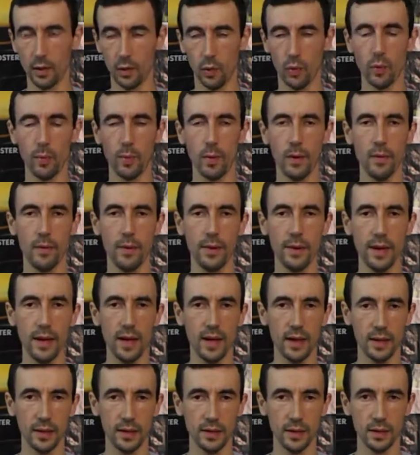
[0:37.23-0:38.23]
Грубо
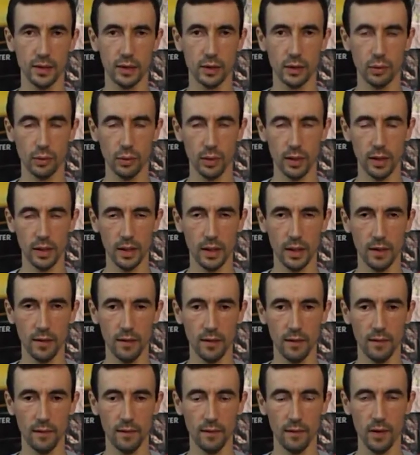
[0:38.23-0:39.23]
говоря,
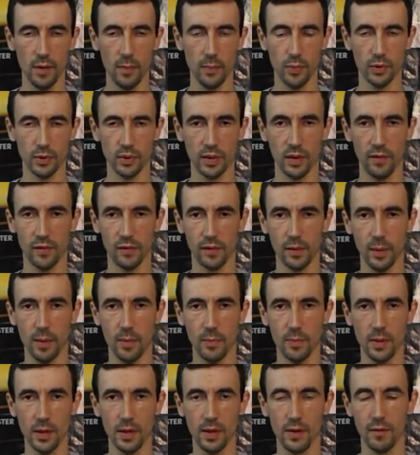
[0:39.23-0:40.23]
история выпуска
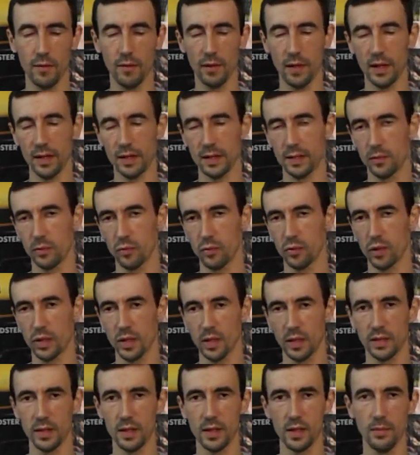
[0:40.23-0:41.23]
автомобилей вас
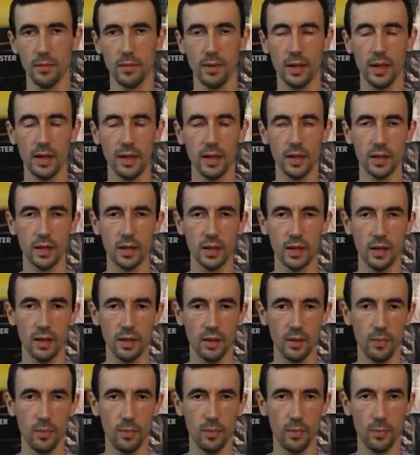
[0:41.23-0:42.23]
уже занимает
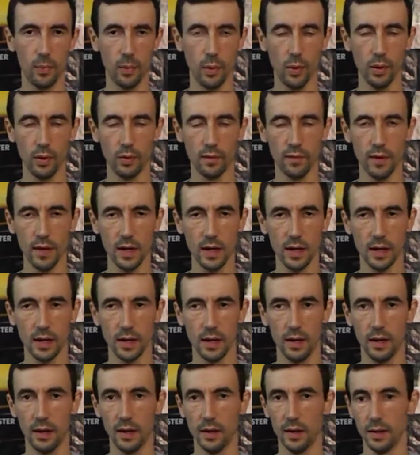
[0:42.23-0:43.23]
э,
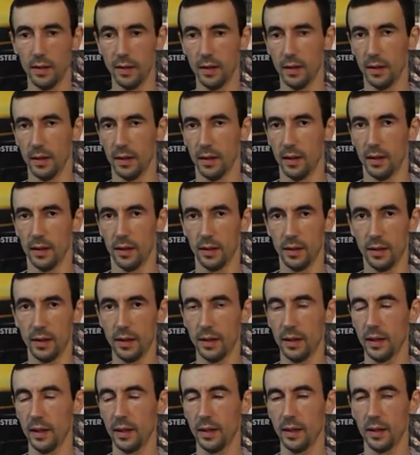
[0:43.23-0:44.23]
полвека,
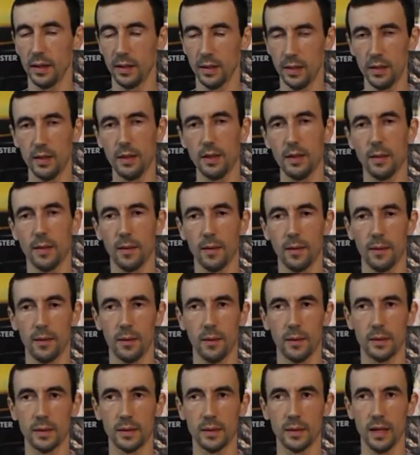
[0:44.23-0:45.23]
э, и
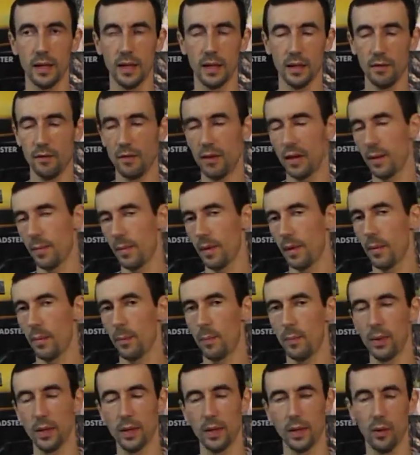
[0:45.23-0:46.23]
за это время
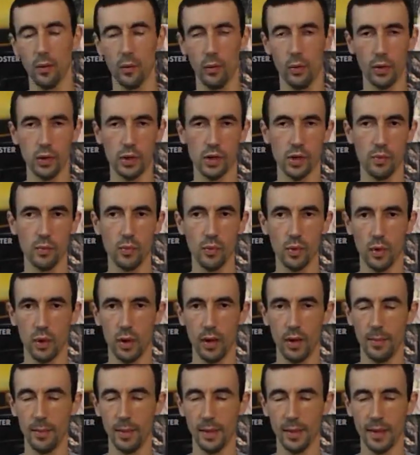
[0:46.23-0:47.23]
было очень
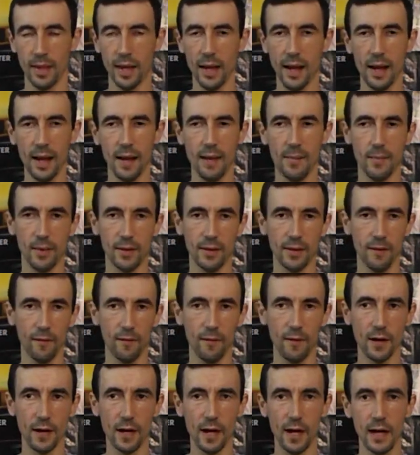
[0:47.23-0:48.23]
много моделей,
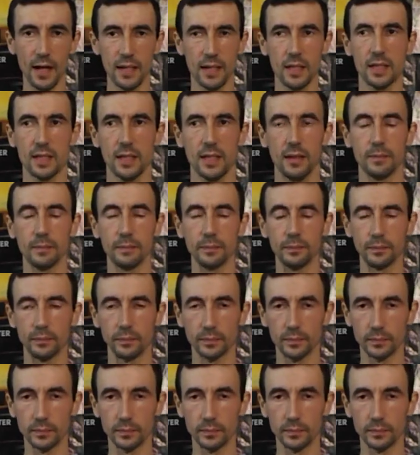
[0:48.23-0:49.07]
модификаций.